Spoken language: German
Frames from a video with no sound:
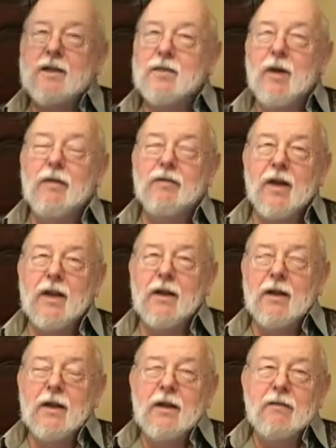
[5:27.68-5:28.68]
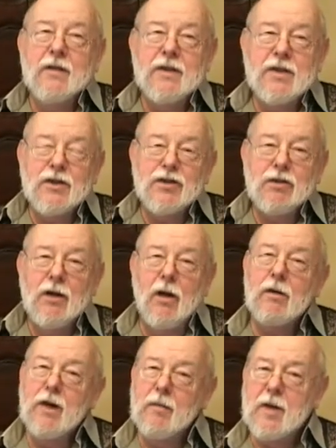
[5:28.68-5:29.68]
Die zwei Freundinnen, wie sie schon
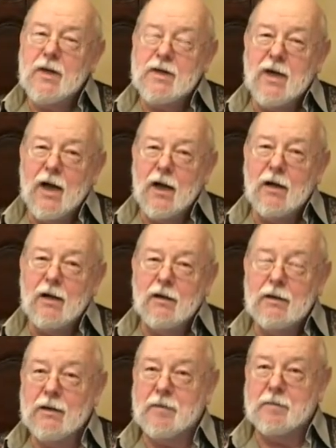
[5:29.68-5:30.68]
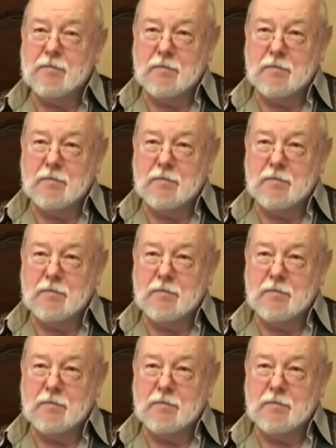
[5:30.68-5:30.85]
lange nicht mehr gesehen haben,